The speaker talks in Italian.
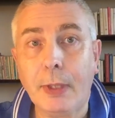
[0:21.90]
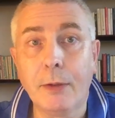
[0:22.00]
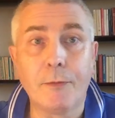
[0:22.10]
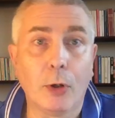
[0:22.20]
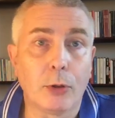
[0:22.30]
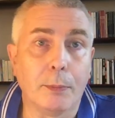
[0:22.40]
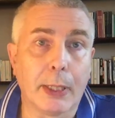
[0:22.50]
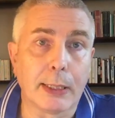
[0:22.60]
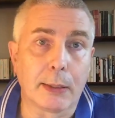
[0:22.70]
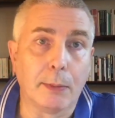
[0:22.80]
In fondo
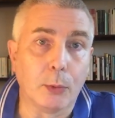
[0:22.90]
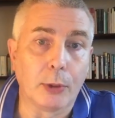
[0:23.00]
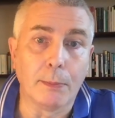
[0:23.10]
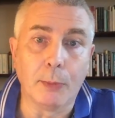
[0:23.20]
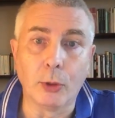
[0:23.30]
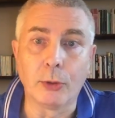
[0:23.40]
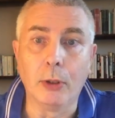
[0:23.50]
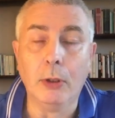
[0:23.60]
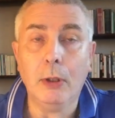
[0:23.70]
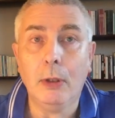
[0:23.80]
mica siamo venuti al
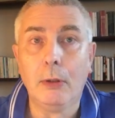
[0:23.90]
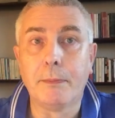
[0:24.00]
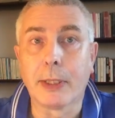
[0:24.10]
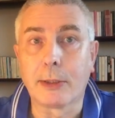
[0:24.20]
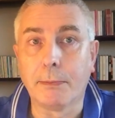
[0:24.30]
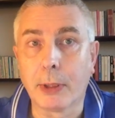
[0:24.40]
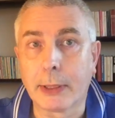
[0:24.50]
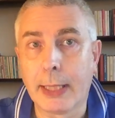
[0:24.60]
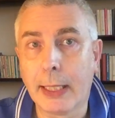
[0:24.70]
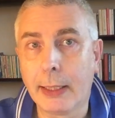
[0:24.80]
mondo per
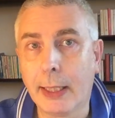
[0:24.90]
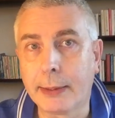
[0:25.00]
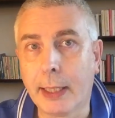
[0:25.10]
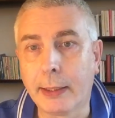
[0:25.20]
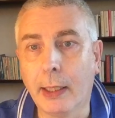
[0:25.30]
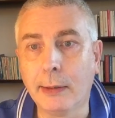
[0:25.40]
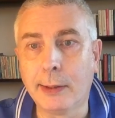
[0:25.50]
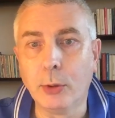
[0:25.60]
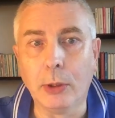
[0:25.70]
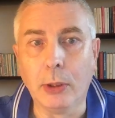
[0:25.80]
sopportare gli attacchi
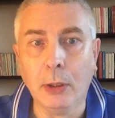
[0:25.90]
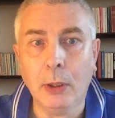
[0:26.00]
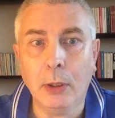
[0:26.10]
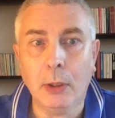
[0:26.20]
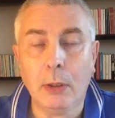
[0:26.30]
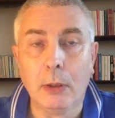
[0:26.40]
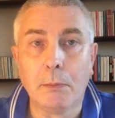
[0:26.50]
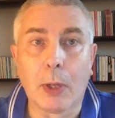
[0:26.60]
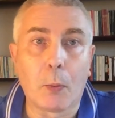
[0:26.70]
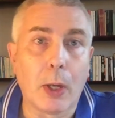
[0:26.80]
altrui,
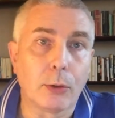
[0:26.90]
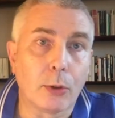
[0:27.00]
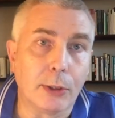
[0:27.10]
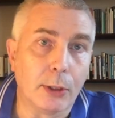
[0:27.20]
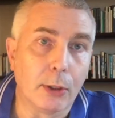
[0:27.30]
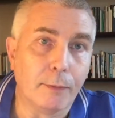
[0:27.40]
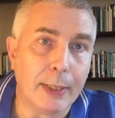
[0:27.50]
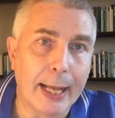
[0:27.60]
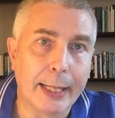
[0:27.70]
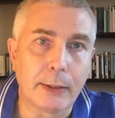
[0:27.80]
per quanto siano
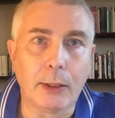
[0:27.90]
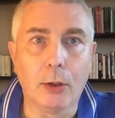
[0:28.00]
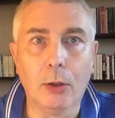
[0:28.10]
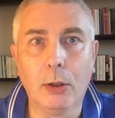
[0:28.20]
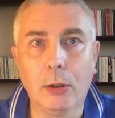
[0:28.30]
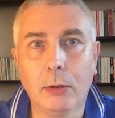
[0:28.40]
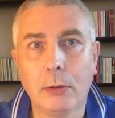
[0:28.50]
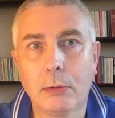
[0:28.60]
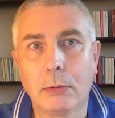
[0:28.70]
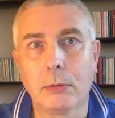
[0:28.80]
velati o
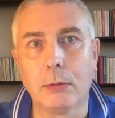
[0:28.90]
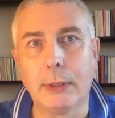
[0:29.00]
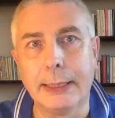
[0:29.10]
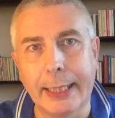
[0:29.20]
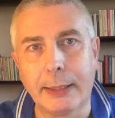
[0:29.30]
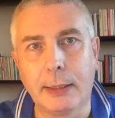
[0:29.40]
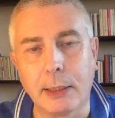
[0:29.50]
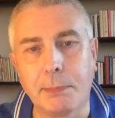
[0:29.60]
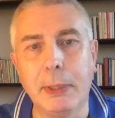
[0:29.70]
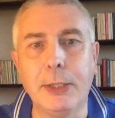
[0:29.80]
diretti,
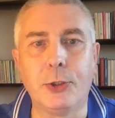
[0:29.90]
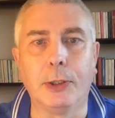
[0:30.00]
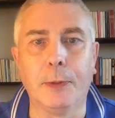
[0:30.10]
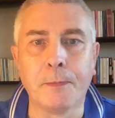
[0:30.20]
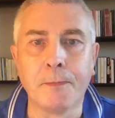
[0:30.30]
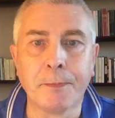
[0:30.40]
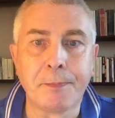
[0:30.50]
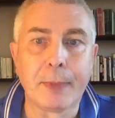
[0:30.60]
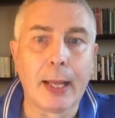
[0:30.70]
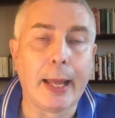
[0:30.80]
espliciti
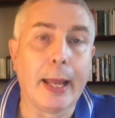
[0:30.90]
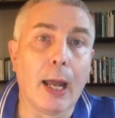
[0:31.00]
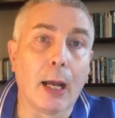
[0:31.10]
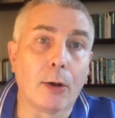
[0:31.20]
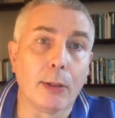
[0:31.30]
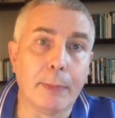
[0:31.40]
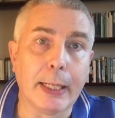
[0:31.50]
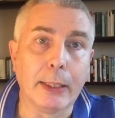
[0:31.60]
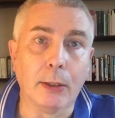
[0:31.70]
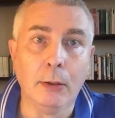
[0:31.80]
e ancor
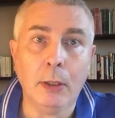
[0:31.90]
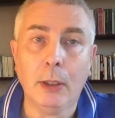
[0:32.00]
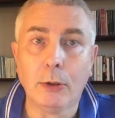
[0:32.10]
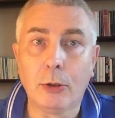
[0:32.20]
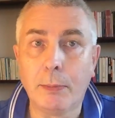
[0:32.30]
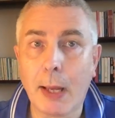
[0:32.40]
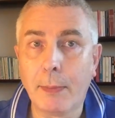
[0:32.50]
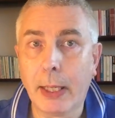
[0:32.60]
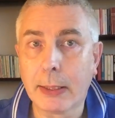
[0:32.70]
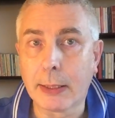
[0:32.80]
meno
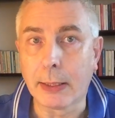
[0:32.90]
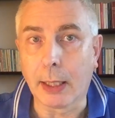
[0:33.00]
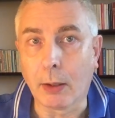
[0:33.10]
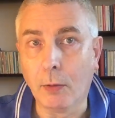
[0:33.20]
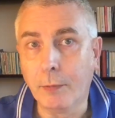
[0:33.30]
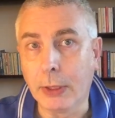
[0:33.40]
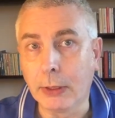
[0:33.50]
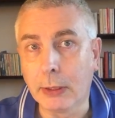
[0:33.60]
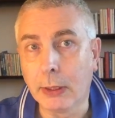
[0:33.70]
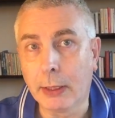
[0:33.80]
dobbiamo essere
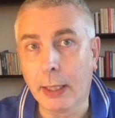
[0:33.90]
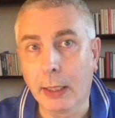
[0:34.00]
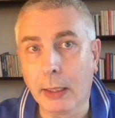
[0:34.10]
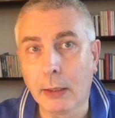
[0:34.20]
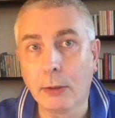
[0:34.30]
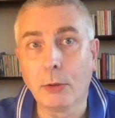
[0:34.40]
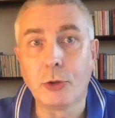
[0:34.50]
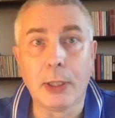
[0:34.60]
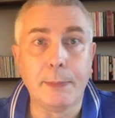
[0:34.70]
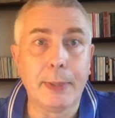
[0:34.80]
convinti che non
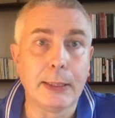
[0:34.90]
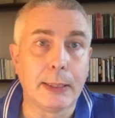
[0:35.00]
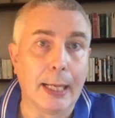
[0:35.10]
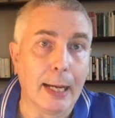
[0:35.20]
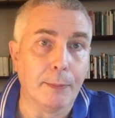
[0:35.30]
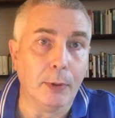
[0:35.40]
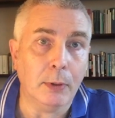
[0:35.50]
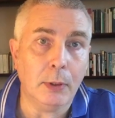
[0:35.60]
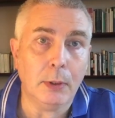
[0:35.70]
ce li meritiamo.